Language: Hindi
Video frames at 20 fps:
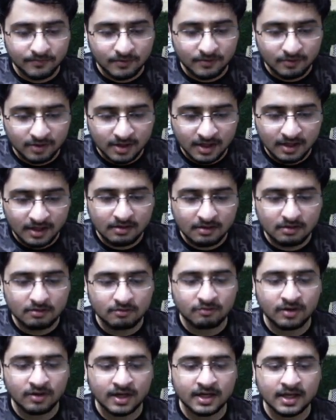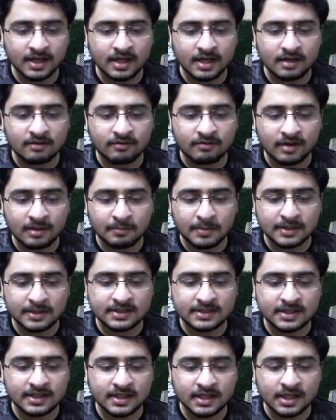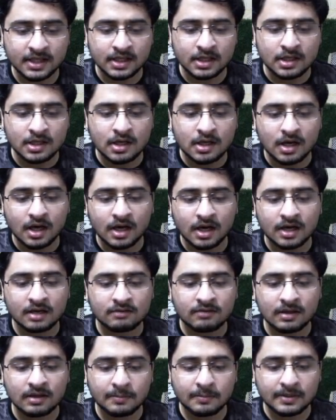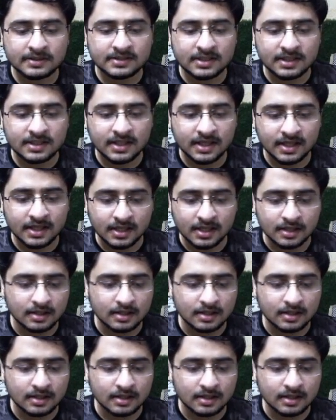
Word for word: क्या वन है वन प्रेजेंट है अगर वन प्रेजेंट है